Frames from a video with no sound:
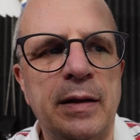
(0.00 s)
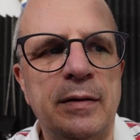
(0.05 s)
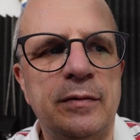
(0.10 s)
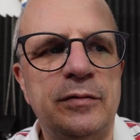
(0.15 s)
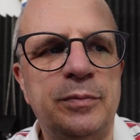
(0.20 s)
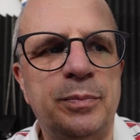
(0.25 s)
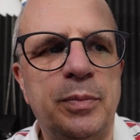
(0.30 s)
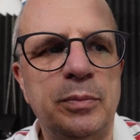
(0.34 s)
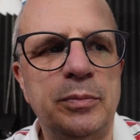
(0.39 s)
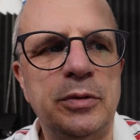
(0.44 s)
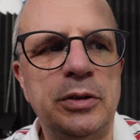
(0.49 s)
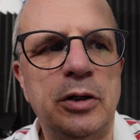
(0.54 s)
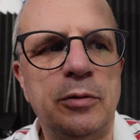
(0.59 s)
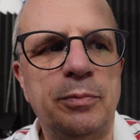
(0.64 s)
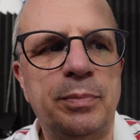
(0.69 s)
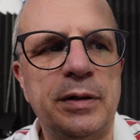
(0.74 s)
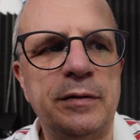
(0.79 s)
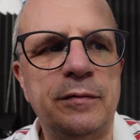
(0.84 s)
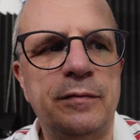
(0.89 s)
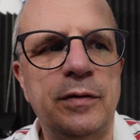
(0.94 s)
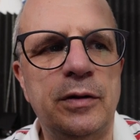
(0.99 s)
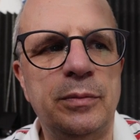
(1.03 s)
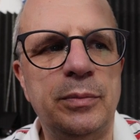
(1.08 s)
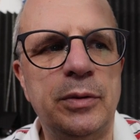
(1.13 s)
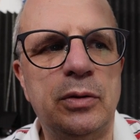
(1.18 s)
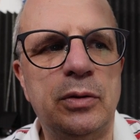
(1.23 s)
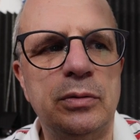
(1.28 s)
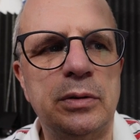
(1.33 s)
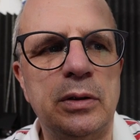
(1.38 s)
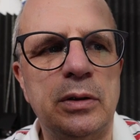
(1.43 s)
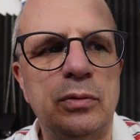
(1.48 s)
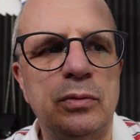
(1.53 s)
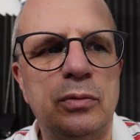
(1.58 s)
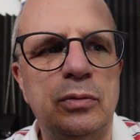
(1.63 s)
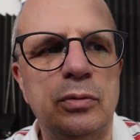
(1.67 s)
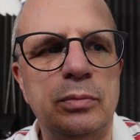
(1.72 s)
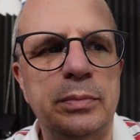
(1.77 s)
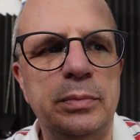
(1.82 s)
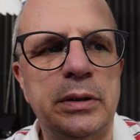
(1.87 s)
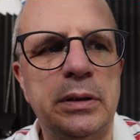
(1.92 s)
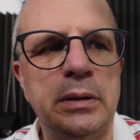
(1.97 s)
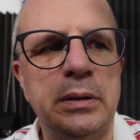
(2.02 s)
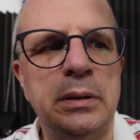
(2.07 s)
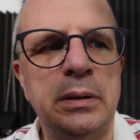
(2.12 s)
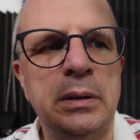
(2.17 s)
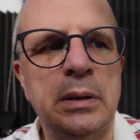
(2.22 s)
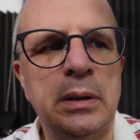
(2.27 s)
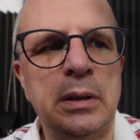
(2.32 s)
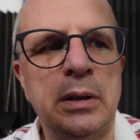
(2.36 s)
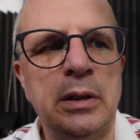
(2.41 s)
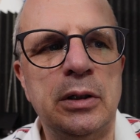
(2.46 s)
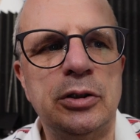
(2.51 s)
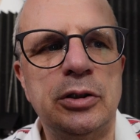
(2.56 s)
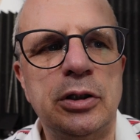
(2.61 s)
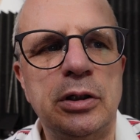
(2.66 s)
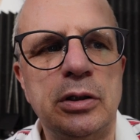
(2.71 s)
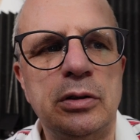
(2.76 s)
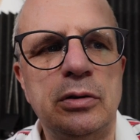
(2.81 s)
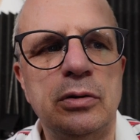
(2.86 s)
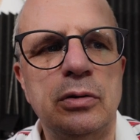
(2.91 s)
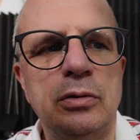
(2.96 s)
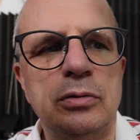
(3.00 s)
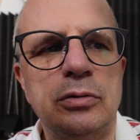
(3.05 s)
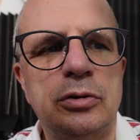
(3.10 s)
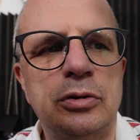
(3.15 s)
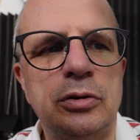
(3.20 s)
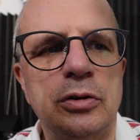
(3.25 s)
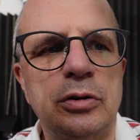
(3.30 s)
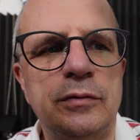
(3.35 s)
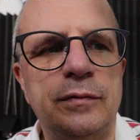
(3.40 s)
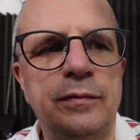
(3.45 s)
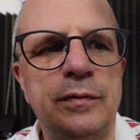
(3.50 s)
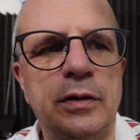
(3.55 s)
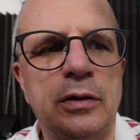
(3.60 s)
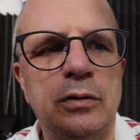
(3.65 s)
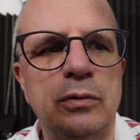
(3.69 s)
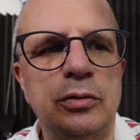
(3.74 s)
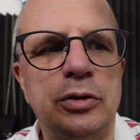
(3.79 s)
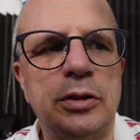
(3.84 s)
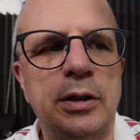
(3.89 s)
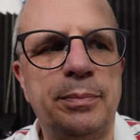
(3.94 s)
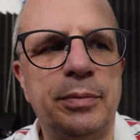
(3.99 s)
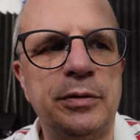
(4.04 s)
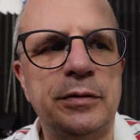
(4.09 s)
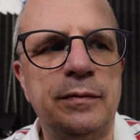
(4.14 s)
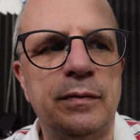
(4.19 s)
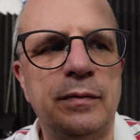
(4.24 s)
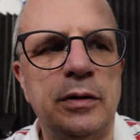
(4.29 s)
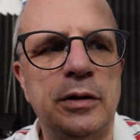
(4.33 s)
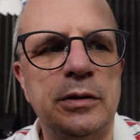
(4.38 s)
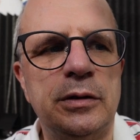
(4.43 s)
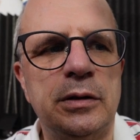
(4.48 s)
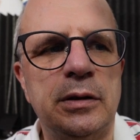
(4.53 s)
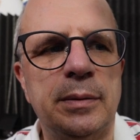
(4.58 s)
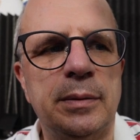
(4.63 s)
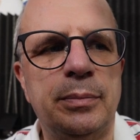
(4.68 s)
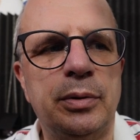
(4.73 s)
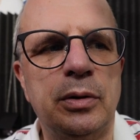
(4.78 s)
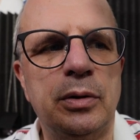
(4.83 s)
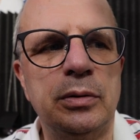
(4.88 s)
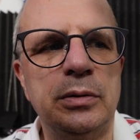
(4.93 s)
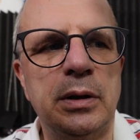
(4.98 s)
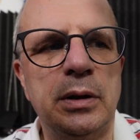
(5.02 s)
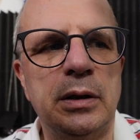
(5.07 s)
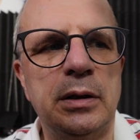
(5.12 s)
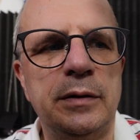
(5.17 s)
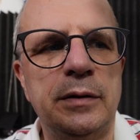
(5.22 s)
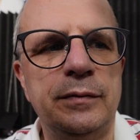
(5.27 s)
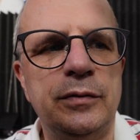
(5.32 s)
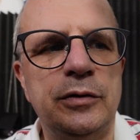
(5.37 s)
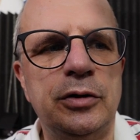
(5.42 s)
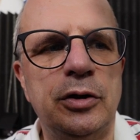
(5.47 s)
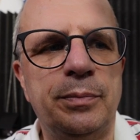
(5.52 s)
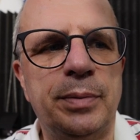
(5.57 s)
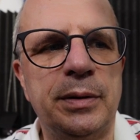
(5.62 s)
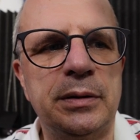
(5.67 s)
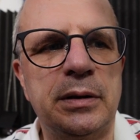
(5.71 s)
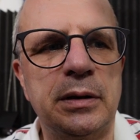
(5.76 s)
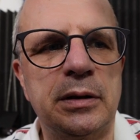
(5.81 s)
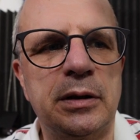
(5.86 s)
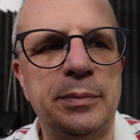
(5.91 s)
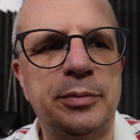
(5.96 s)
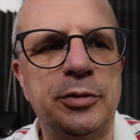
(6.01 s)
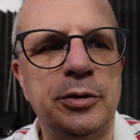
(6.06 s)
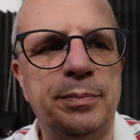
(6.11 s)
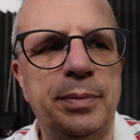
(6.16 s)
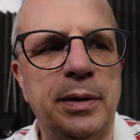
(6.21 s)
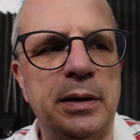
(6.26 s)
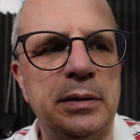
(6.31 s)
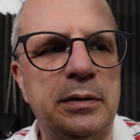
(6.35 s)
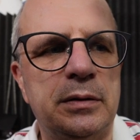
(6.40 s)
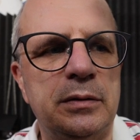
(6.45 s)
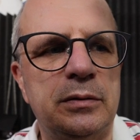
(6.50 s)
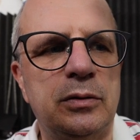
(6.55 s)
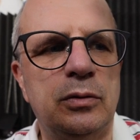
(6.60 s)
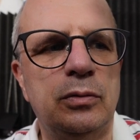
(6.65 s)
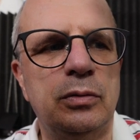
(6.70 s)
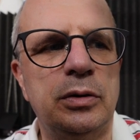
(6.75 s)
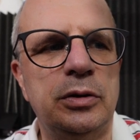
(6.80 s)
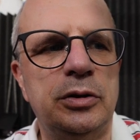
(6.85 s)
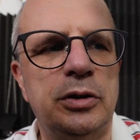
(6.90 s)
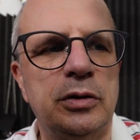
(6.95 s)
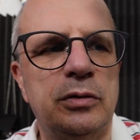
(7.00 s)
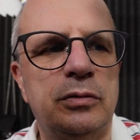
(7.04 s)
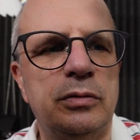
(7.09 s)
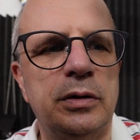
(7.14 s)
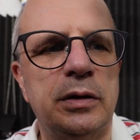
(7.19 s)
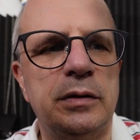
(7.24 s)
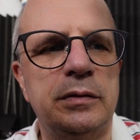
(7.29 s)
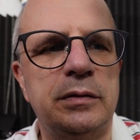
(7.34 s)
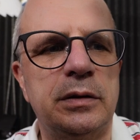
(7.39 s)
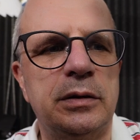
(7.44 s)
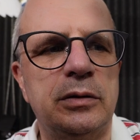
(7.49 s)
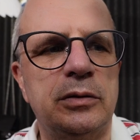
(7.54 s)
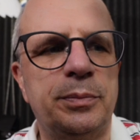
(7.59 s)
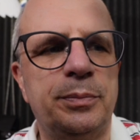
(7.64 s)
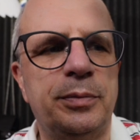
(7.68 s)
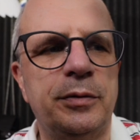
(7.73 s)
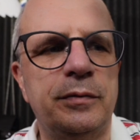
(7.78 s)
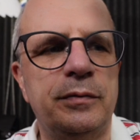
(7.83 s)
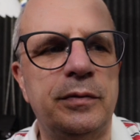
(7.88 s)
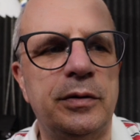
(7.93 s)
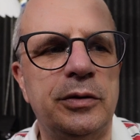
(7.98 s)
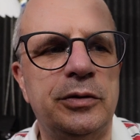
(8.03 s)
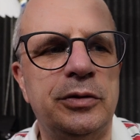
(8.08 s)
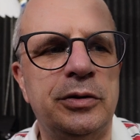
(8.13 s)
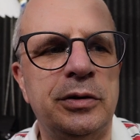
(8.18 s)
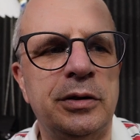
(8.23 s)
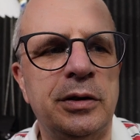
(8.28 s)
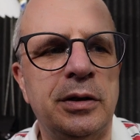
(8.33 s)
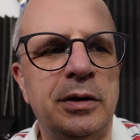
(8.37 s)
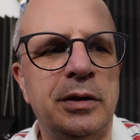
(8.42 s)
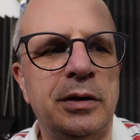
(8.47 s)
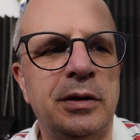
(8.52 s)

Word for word: Wspominał Pan w filmiku na YouTubie, że jednooczność wyklucza pozwolenie na broń, ale widział Pan takie przypadki. Z góry dziękuję za odpowiedź